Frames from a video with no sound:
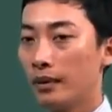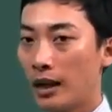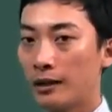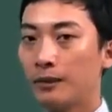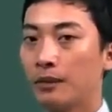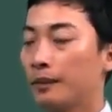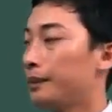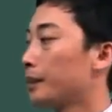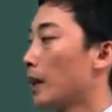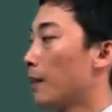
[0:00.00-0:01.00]
Nè,
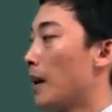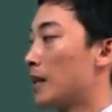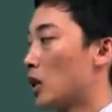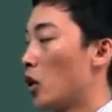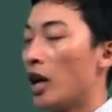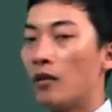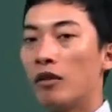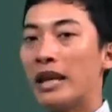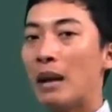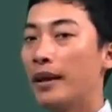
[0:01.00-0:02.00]
bây giờ sẽ coi hình
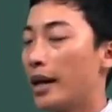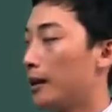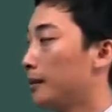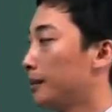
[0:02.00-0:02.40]
và giải bài này.